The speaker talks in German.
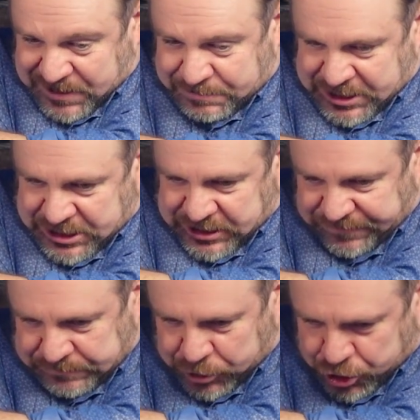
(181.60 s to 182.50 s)
mich nicht
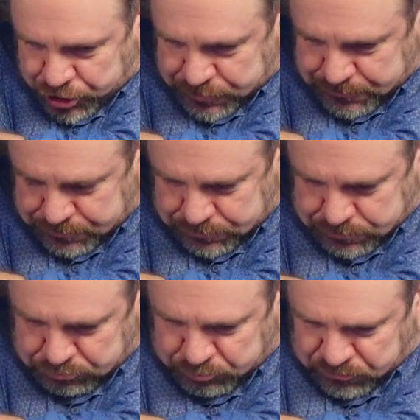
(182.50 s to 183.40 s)
vermischen.
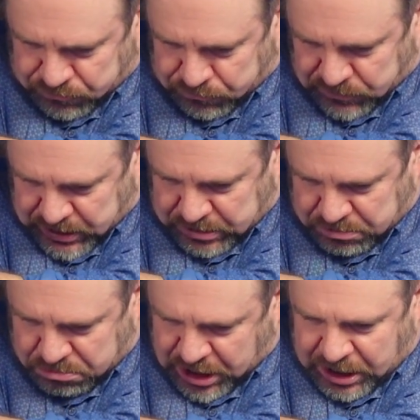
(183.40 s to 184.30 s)

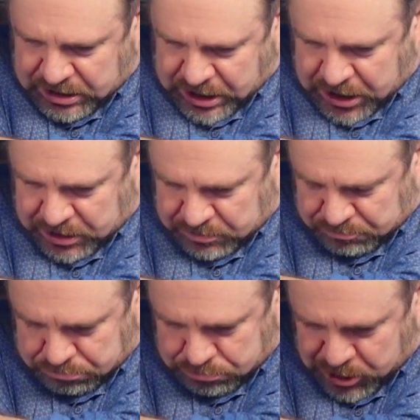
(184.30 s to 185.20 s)
Nein, nein,
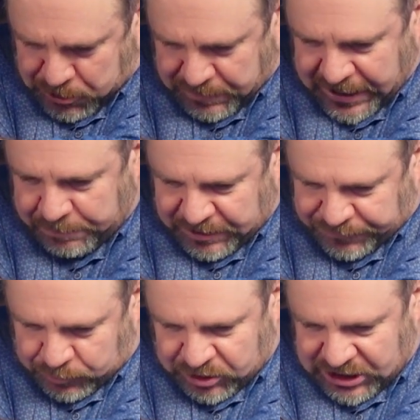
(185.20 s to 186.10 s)
ich bleibe hier
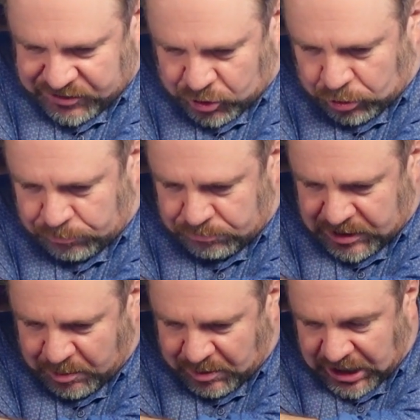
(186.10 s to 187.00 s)
für mich als Klumpen
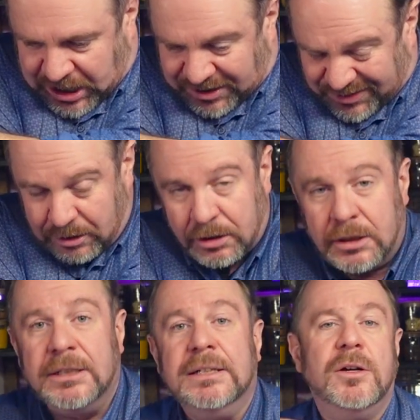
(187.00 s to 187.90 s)
im Glas.
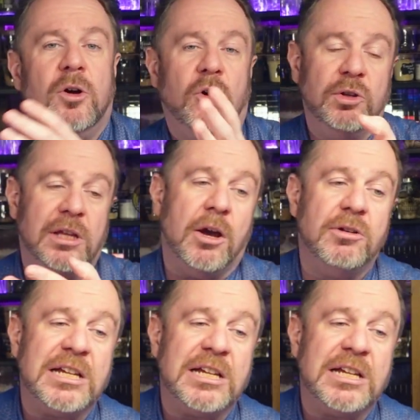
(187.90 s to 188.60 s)
Und genau das